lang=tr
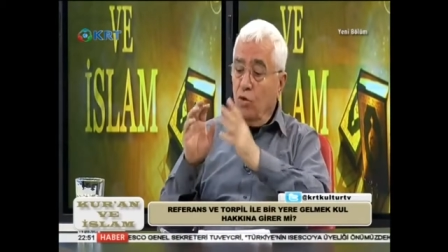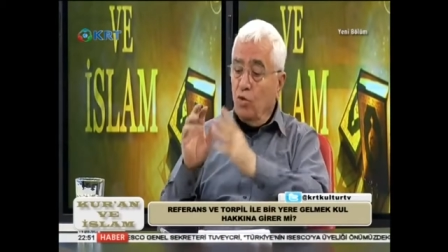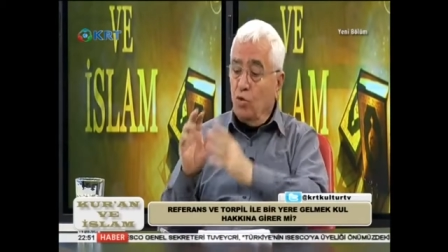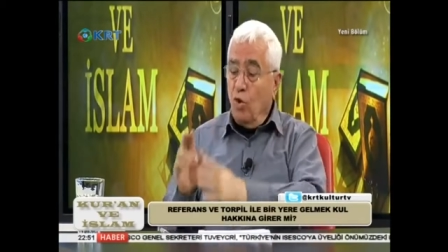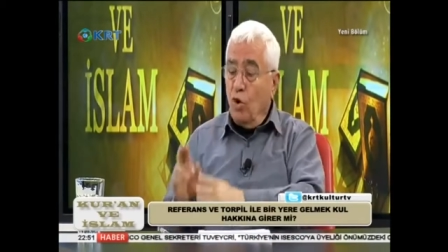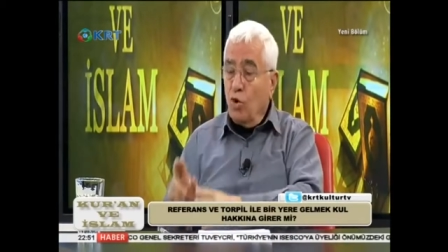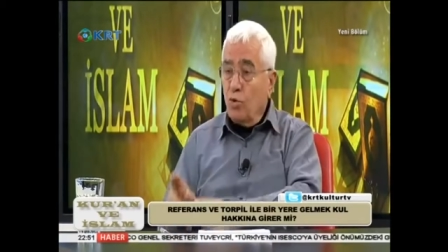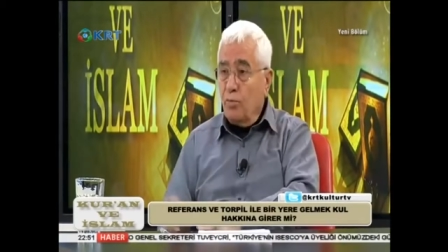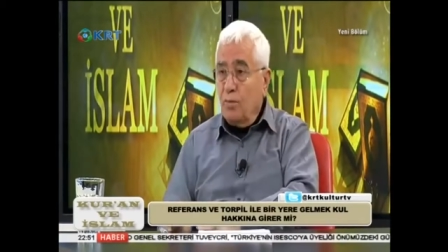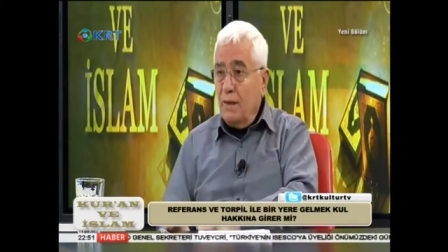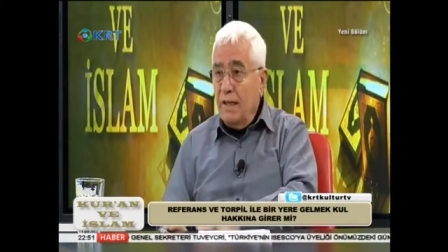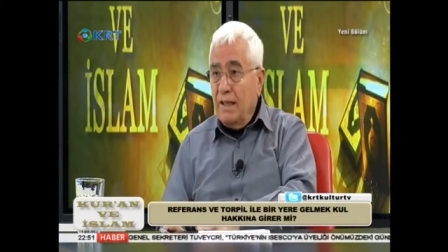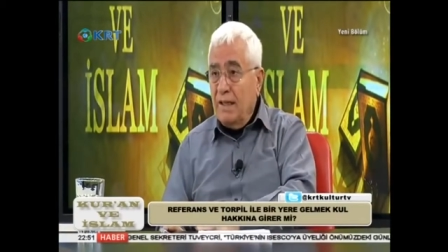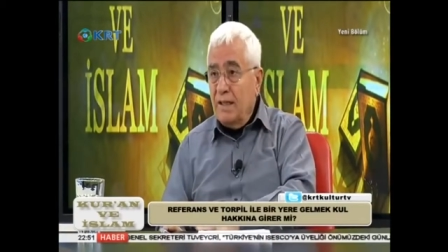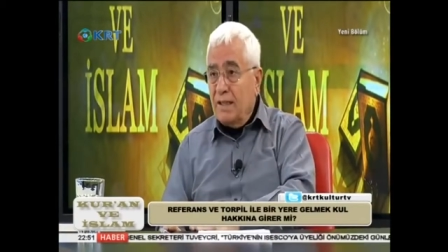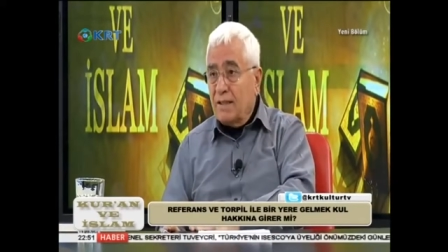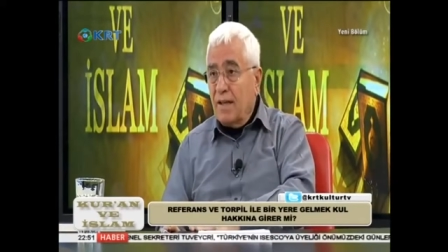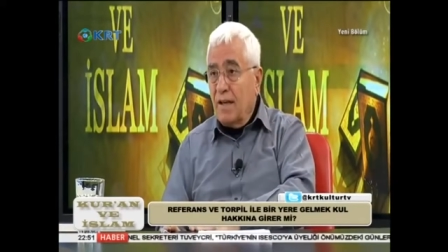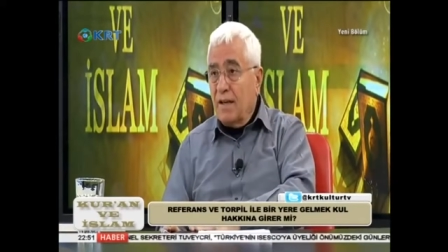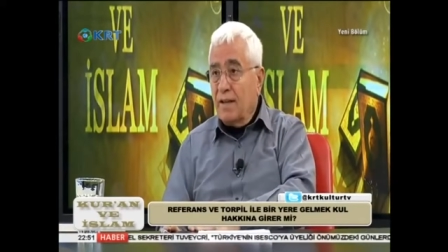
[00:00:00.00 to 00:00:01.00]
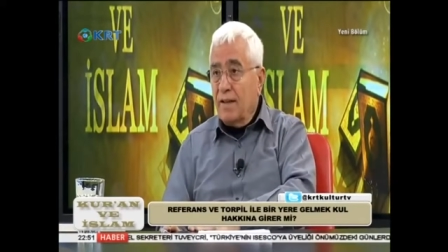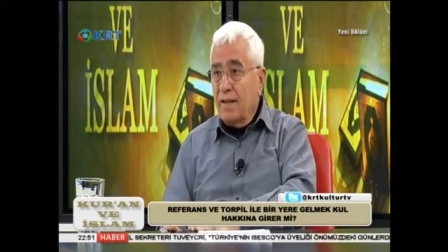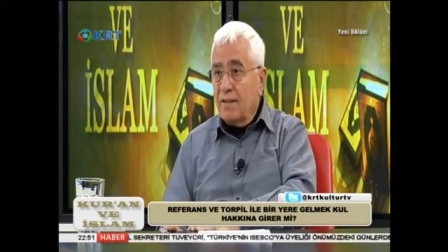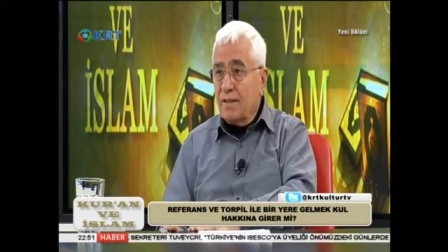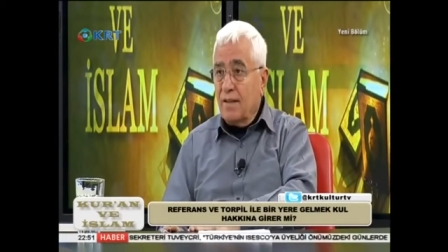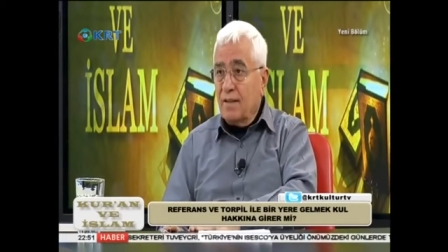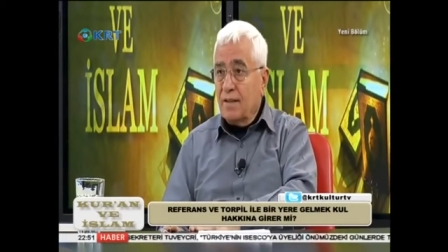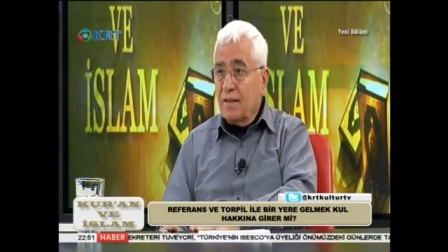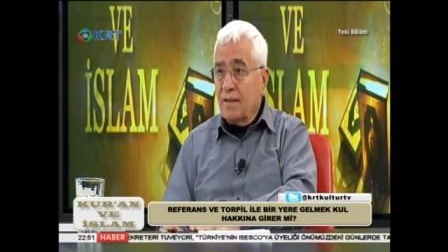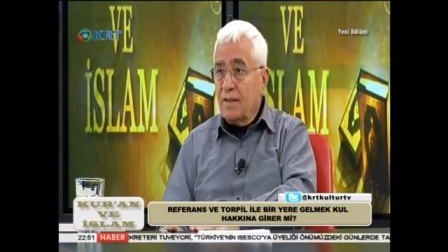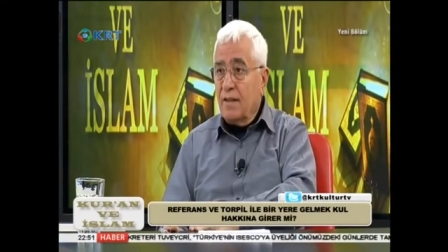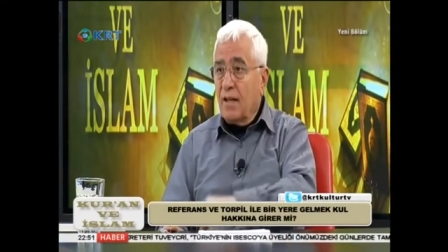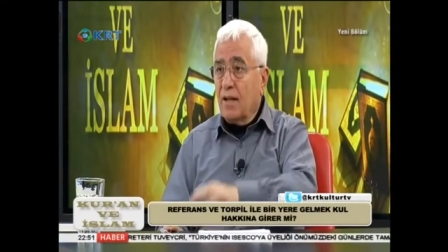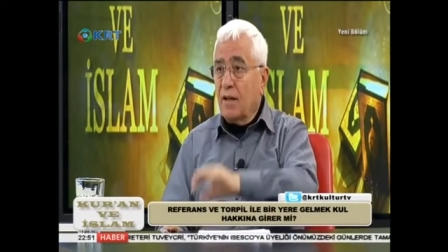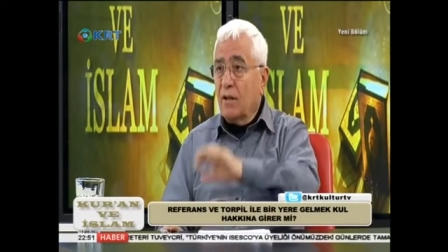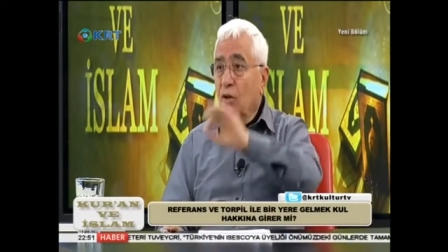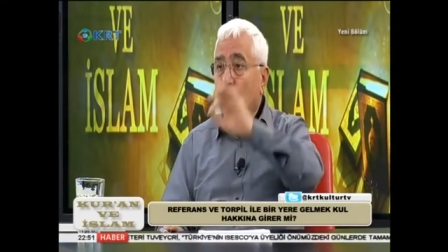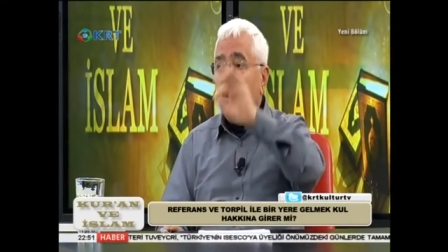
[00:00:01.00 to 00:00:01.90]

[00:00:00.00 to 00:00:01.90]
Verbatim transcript: torpilli işten kazandıkları